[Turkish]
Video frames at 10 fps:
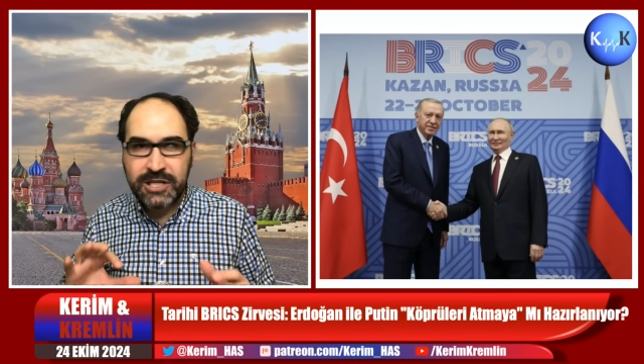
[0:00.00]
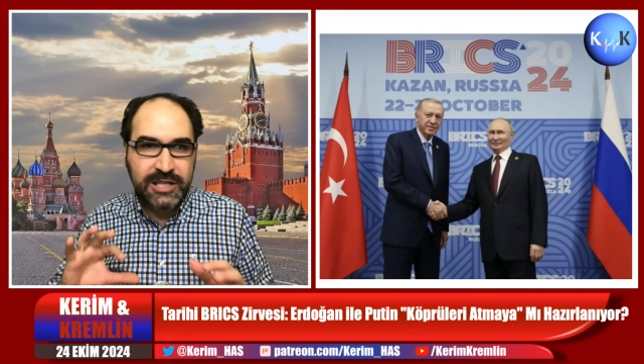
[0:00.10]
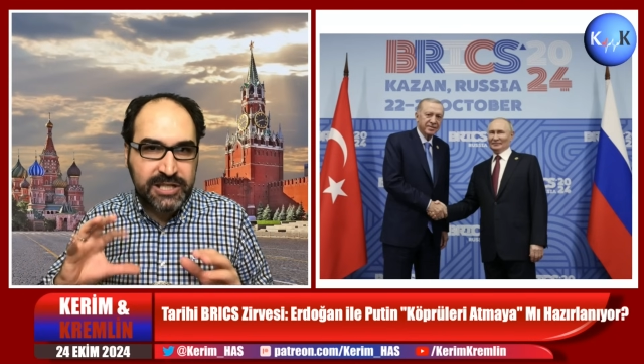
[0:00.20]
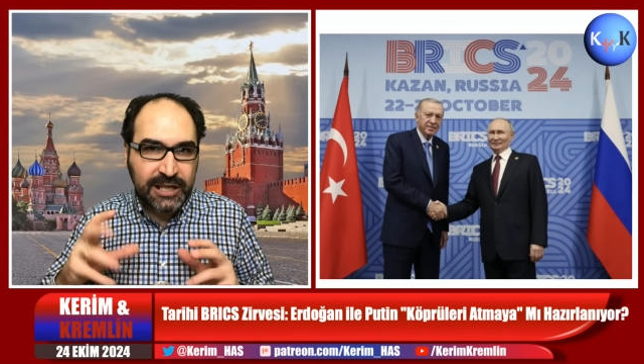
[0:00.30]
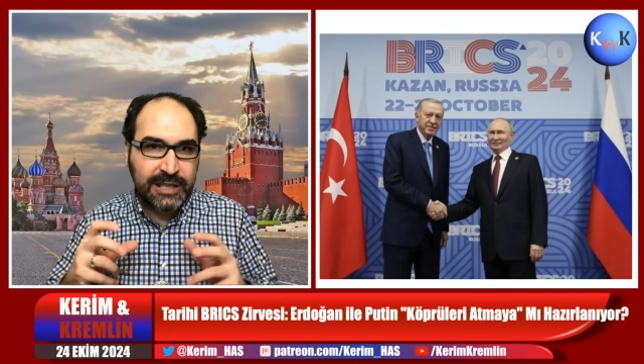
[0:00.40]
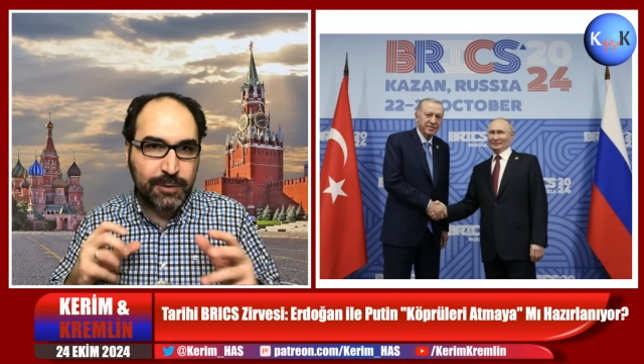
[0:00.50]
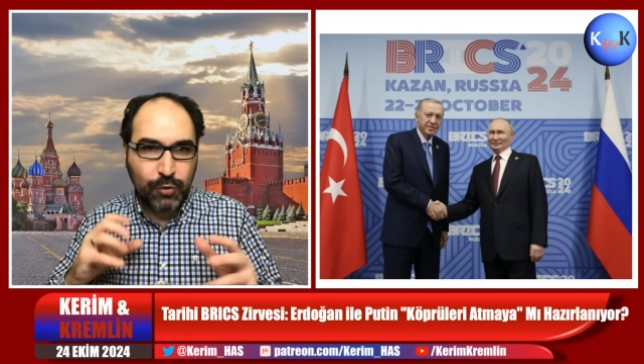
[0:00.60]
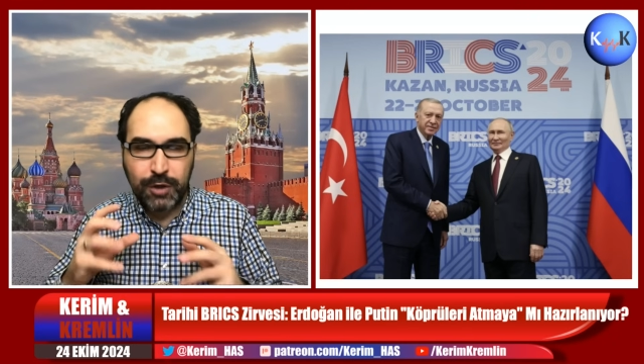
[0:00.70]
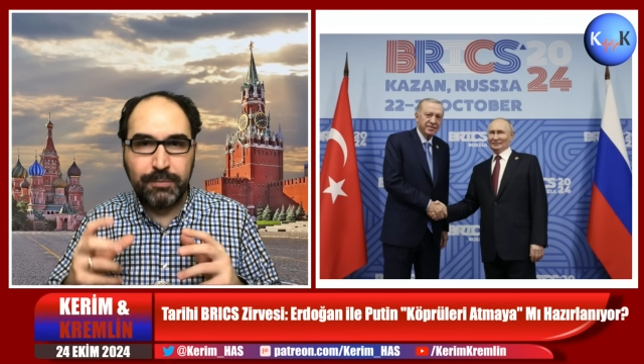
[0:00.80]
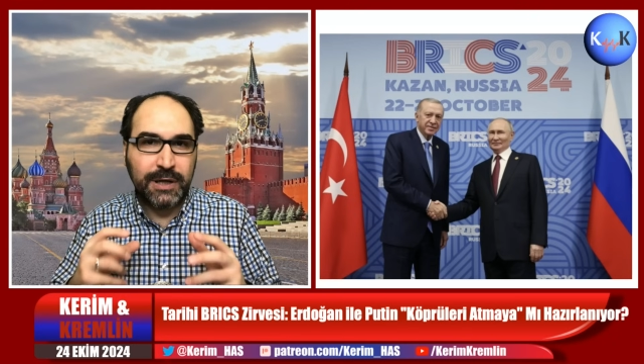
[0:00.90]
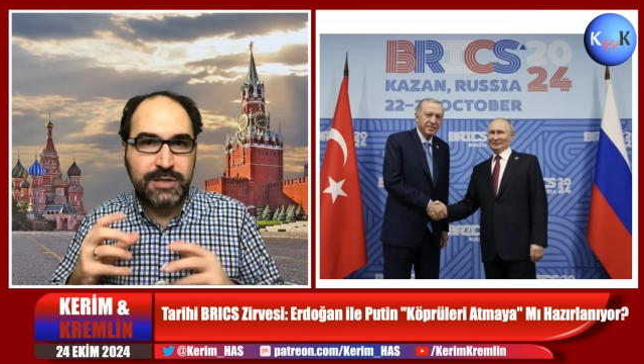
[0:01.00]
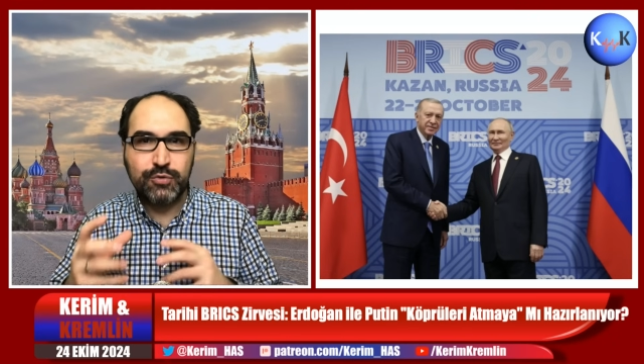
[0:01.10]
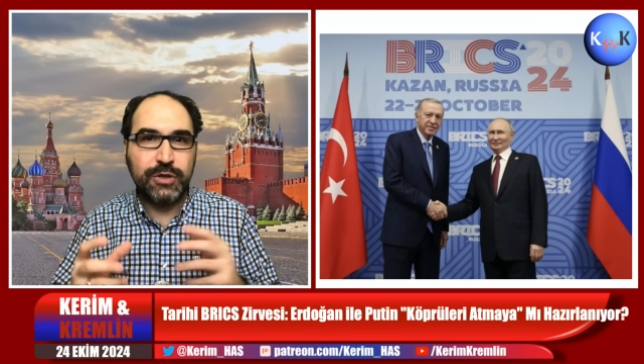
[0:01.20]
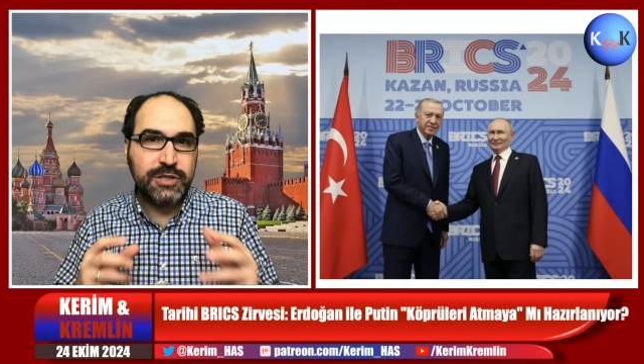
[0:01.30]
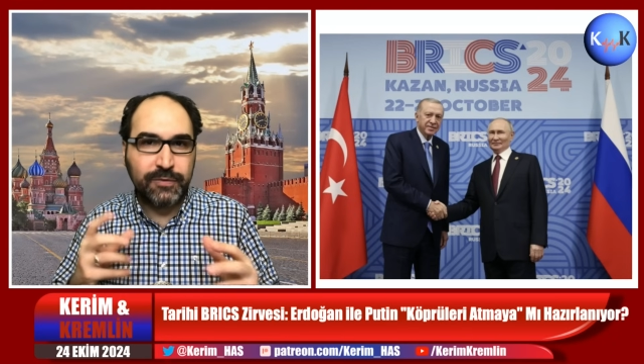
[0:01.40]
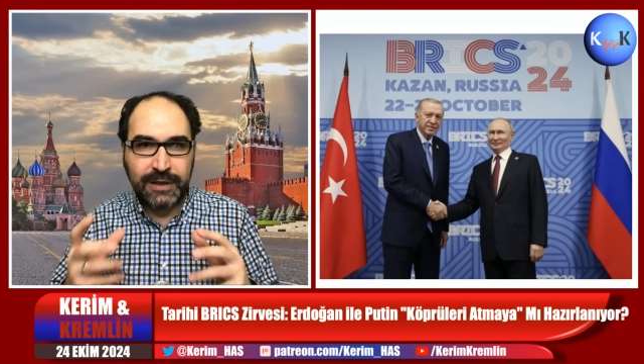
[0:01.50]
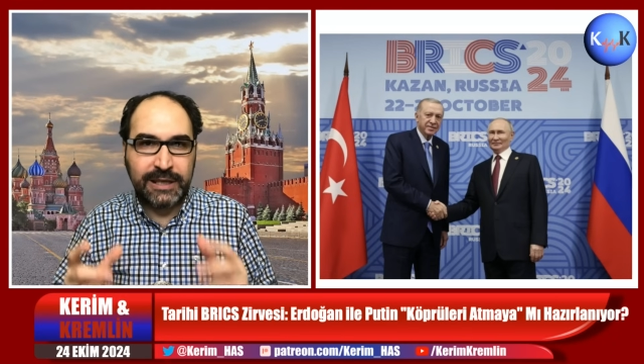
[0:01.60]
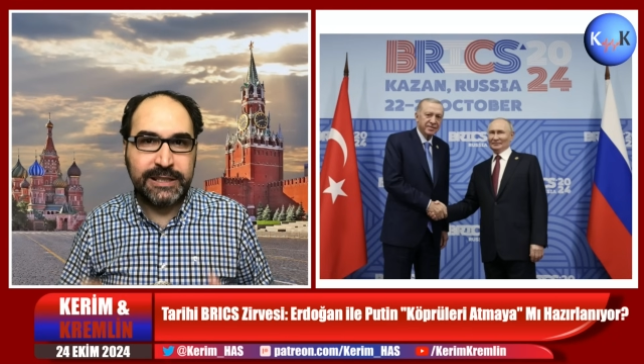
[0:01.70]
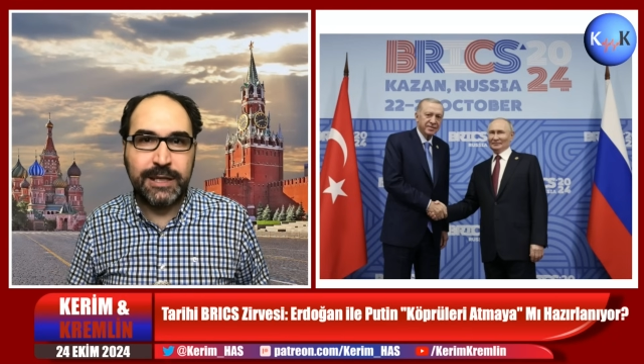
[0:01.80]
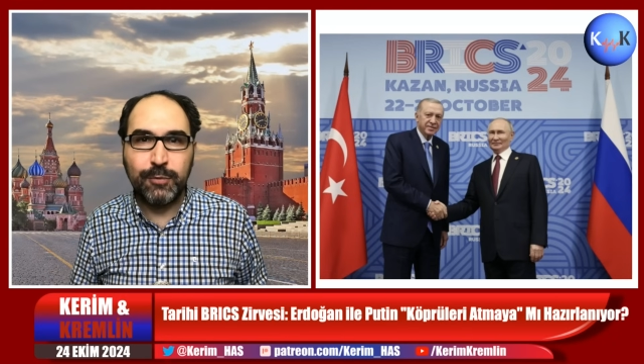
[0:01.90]
içerideki böyle barış süreci falan
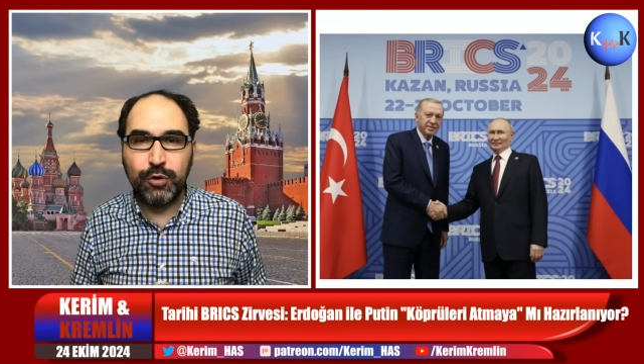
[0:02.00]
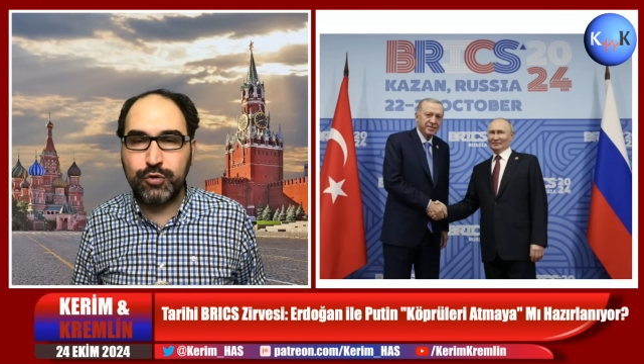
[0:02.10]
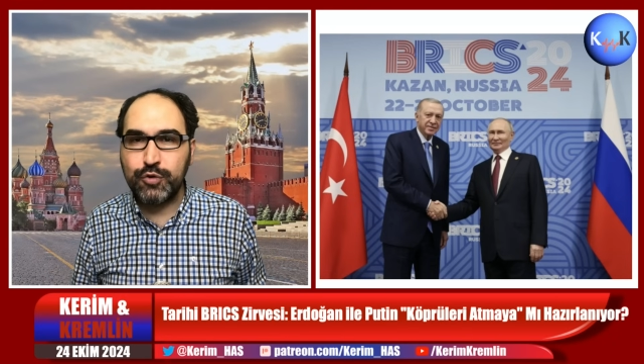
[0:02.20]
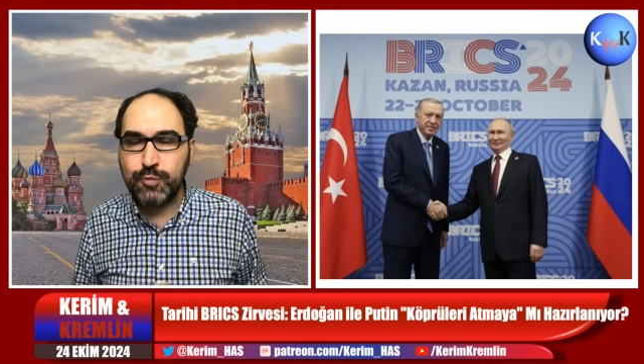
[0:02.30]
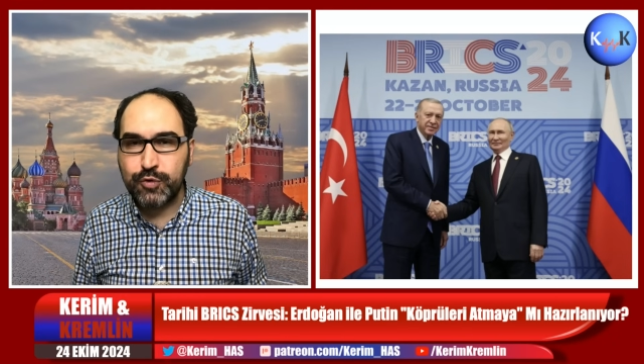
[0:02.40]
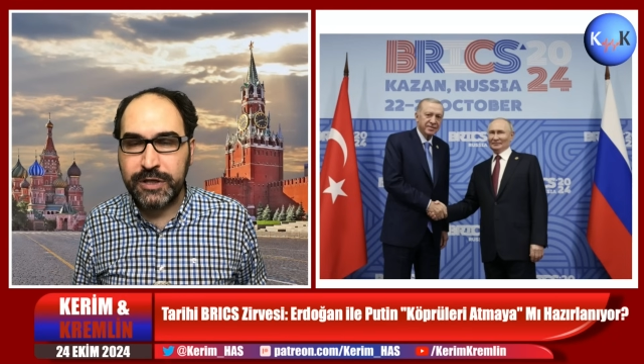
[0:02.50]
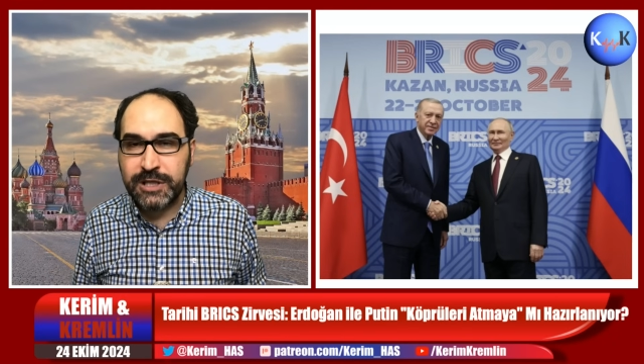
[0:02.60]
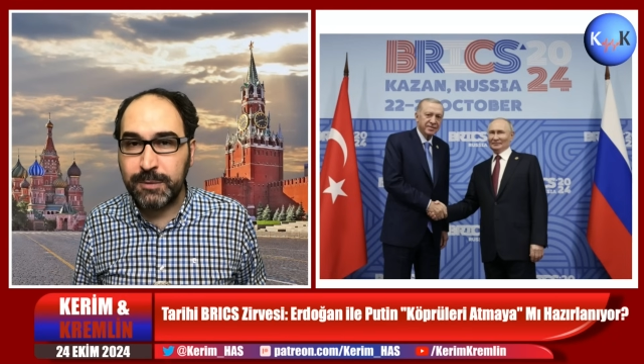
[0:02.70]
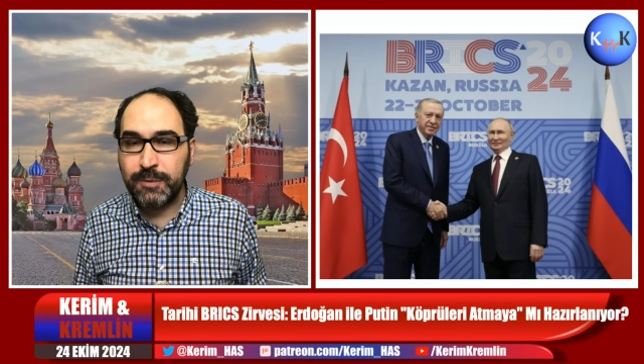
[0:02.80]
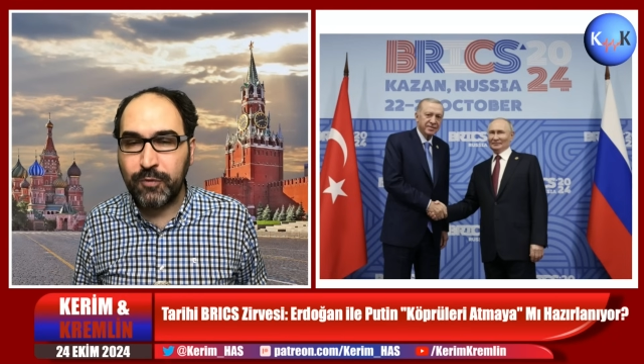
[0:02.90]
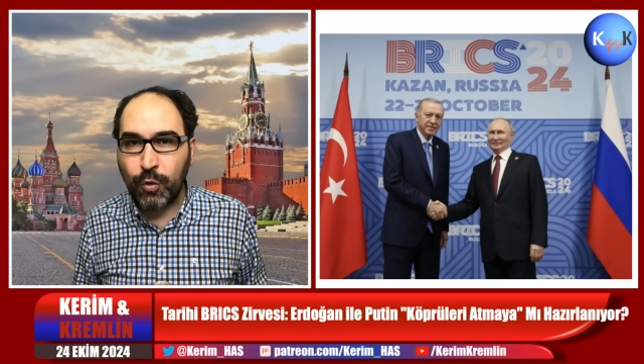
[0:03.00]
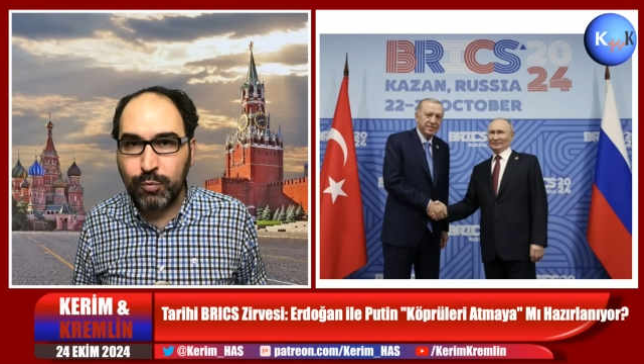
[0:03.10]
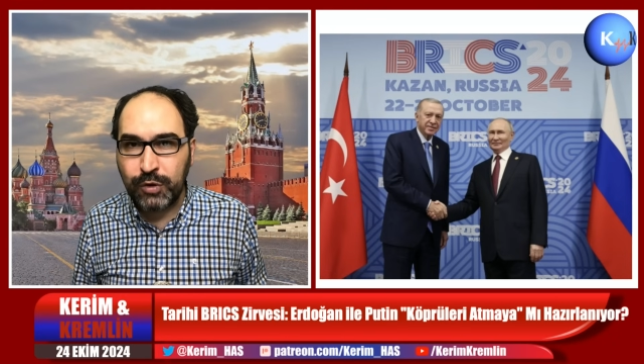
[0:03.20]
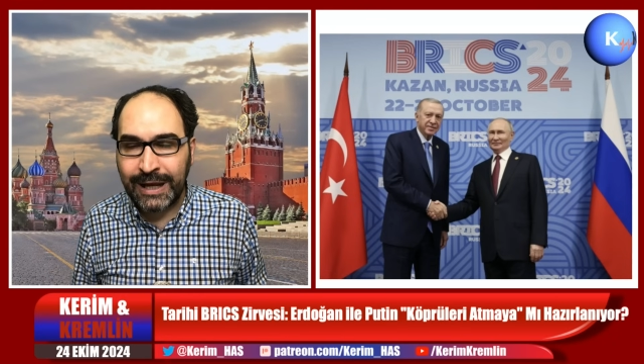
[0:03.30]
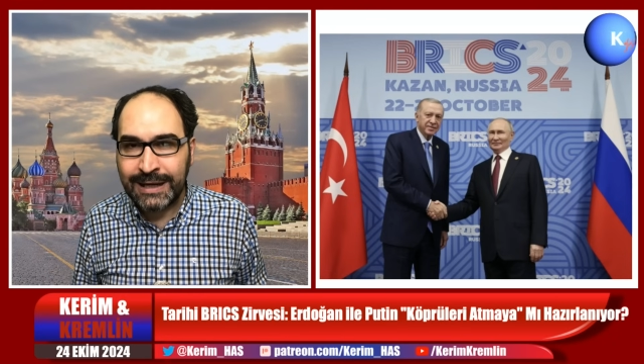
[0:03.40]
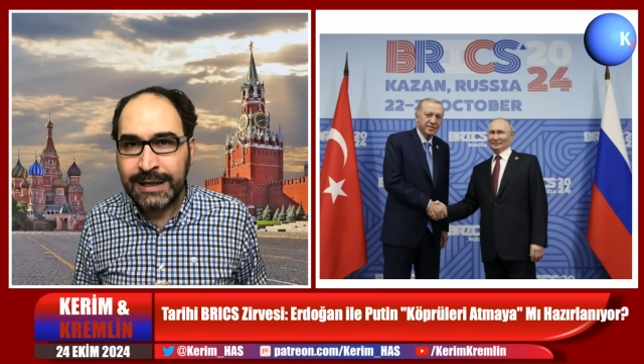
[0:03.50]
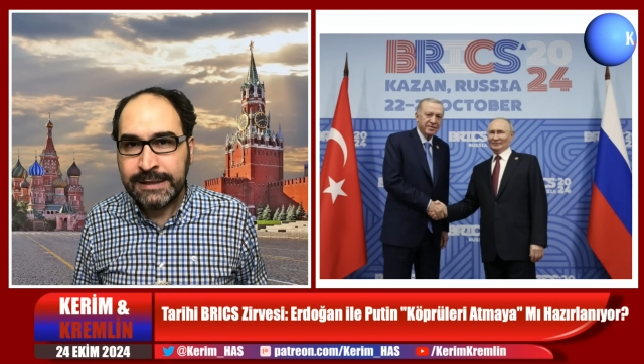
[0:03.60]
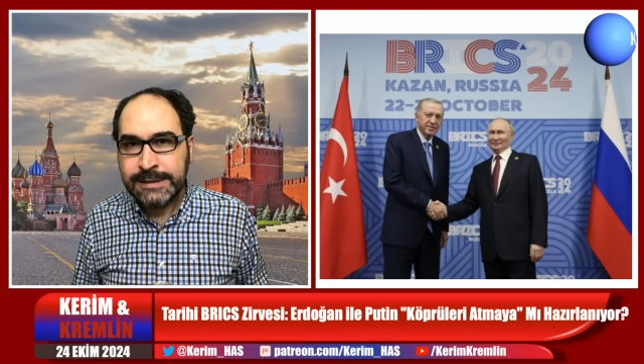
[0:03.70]
yeni böyle çözüm süreci gibi formüllerle